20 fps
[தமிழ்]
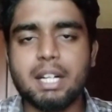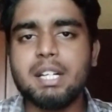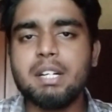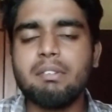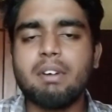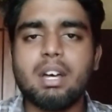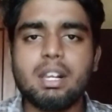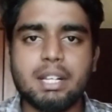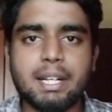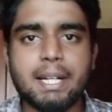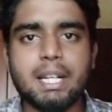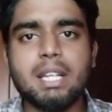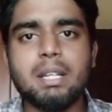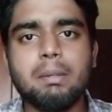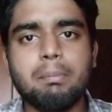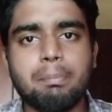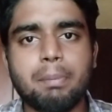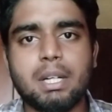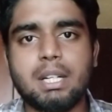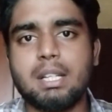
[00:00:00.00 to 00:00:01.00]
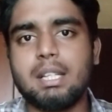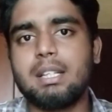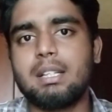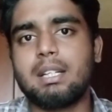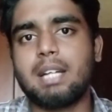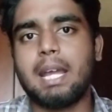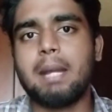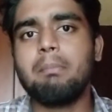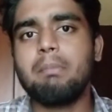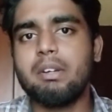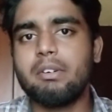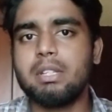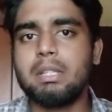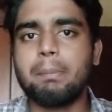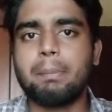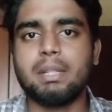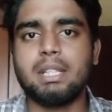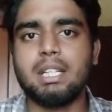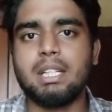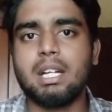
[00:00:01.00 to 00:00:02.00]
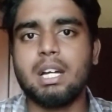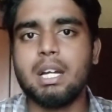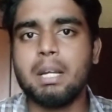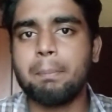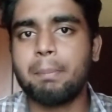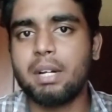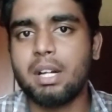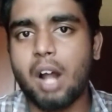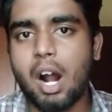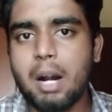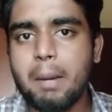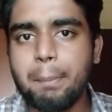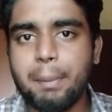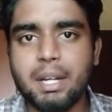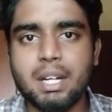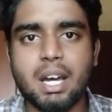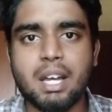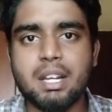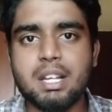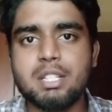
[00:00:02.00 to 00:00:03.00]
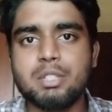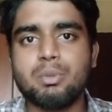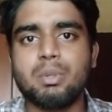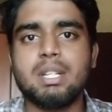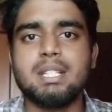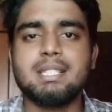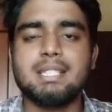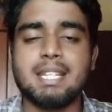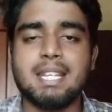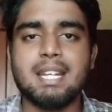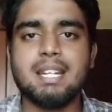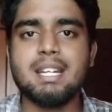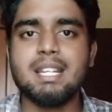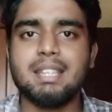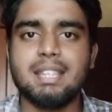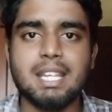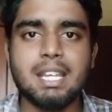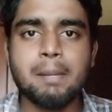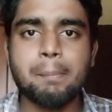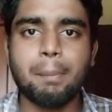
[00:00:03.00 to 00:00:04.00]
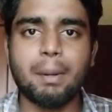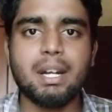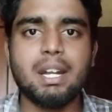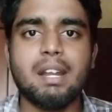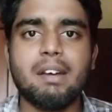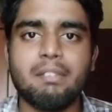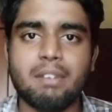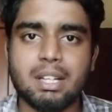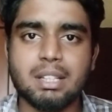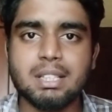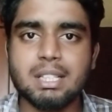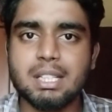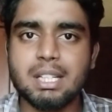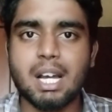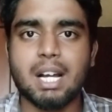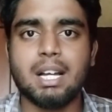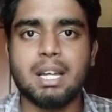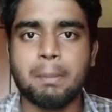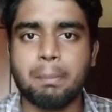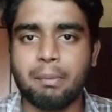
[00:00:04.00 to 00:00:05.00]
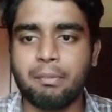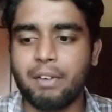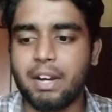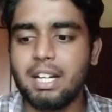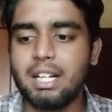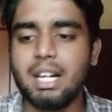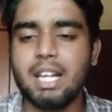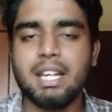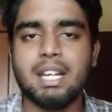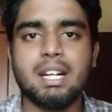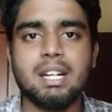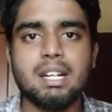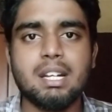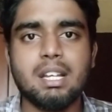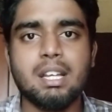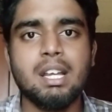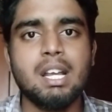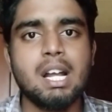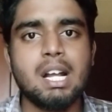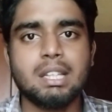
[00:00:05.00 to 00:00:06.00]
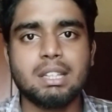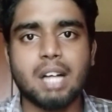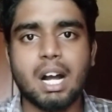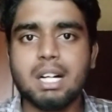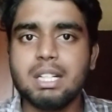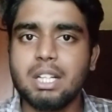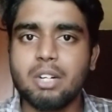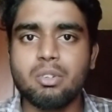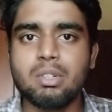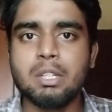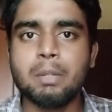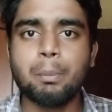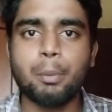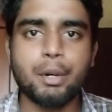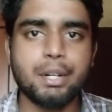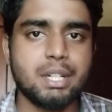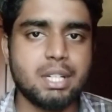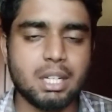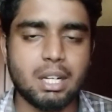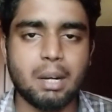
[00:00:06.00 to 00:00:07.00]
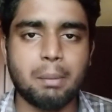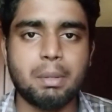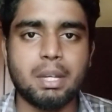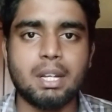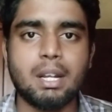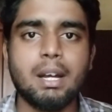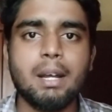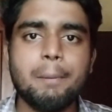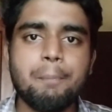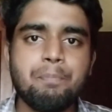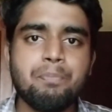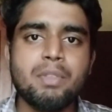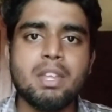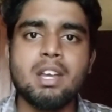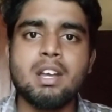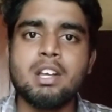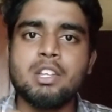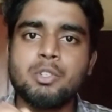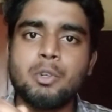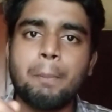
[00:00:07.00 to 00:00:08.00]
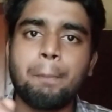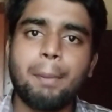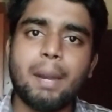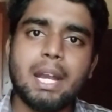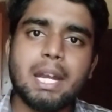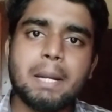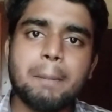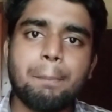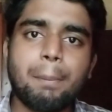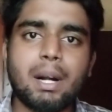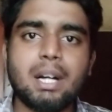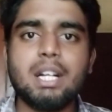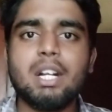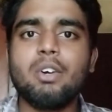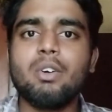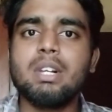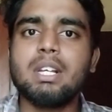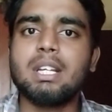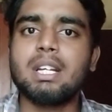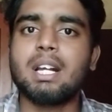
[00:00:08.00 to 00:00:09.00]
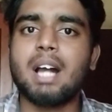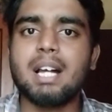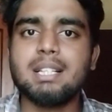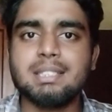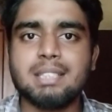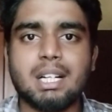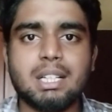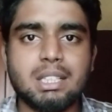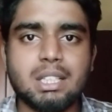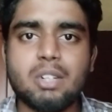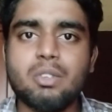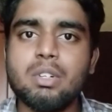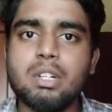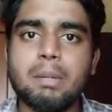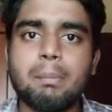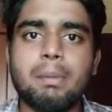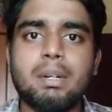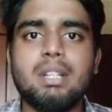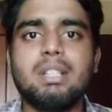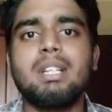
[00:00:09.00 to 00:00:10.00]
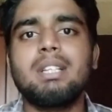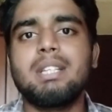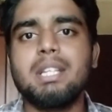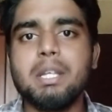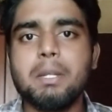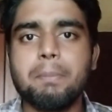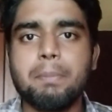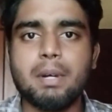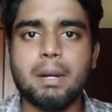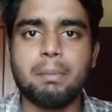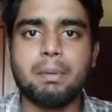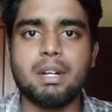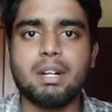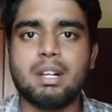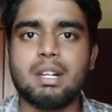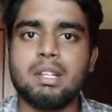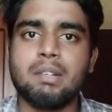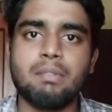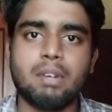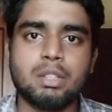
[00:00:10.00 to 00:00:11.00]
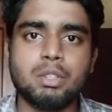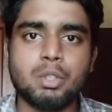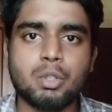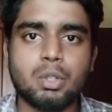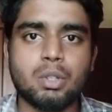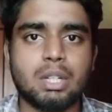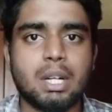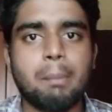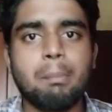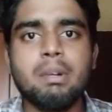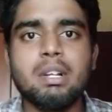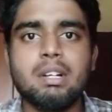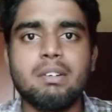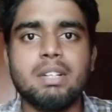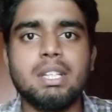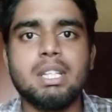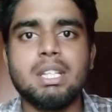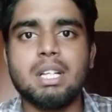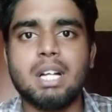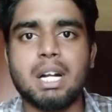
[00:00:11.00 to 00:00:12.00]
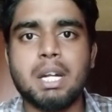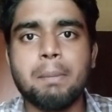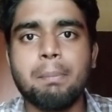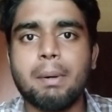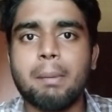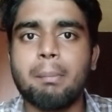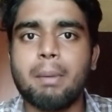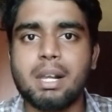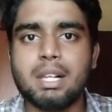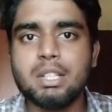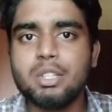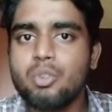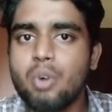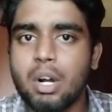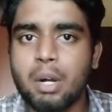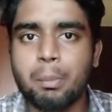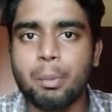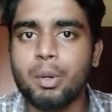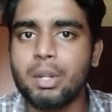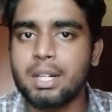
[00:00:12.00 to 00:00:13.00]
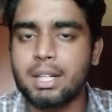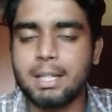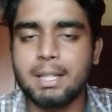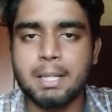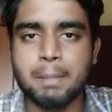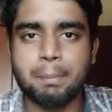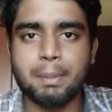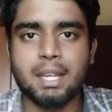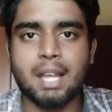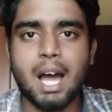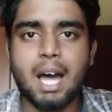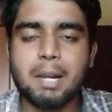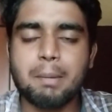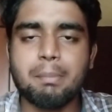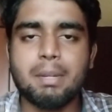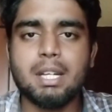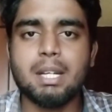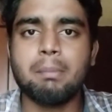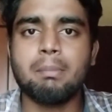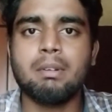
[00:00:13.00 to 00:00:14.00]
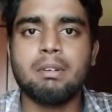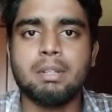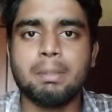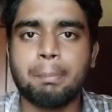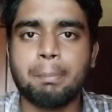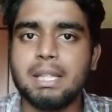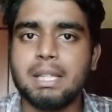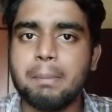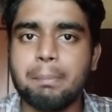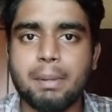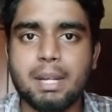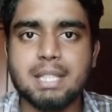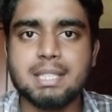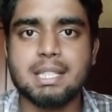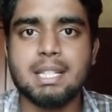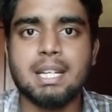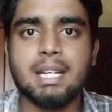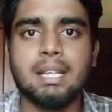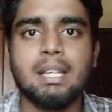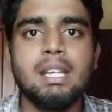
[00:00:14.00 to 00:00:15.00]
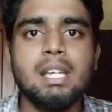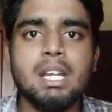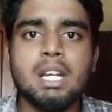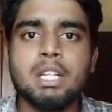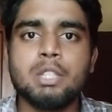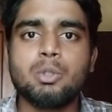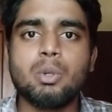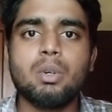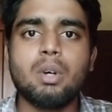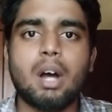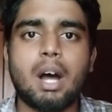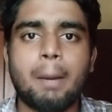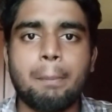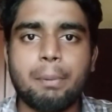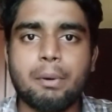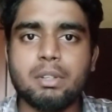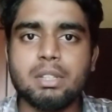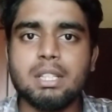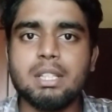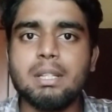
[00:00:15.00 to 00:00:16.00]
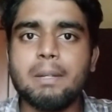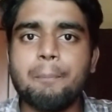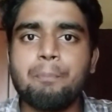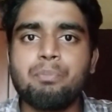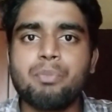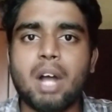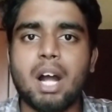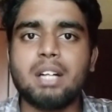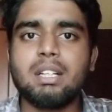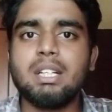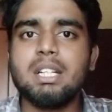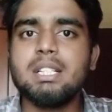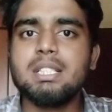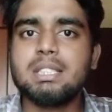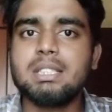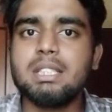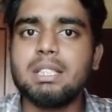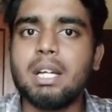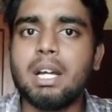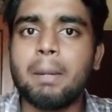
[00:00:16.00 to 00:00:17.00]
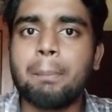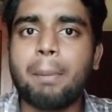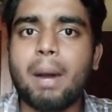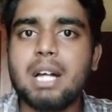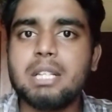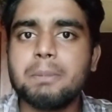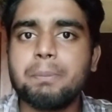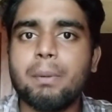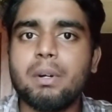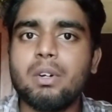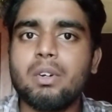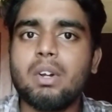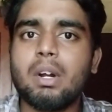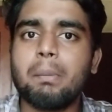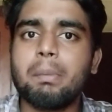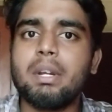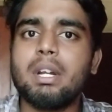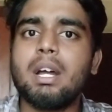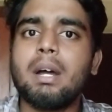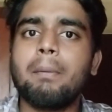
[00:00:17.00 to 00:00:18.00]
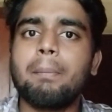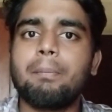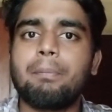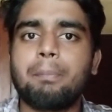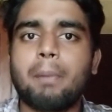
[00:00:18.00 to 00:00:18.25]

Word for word: ரெண்டு வாரம் இடைப்பட்ட டைம்ல வந்து பாத்தீங்கன்னா இப்ப நான் பெய்டு அரிய ஸ்டூடெண்ட்ஸ் என்ன திங்க் பண்ண வந்துட்டாங்க இப்ப ஃபைனலா என்ன தாட் அவங்களுக்கு போயிட்டு இருக்கு அப்படின்னா ஸோ பெய்ட் பண்ணவங்களுக்கு காசு கட்டினவங்களுக்கு மட்டும்தான் தீர்ப்பு அப்படின்றது வந்துடும் நம்மளுக்கு வந்து கண்டிப்பாக மறந்துடுவாங்க போல இருக்கு இப்போ யாருமே நம்மளை பற்றி பேசல ஸோ அப்போ வந்து அட்லீஸ்ட் பாஸ் பண்ணணும் அப்படின்னா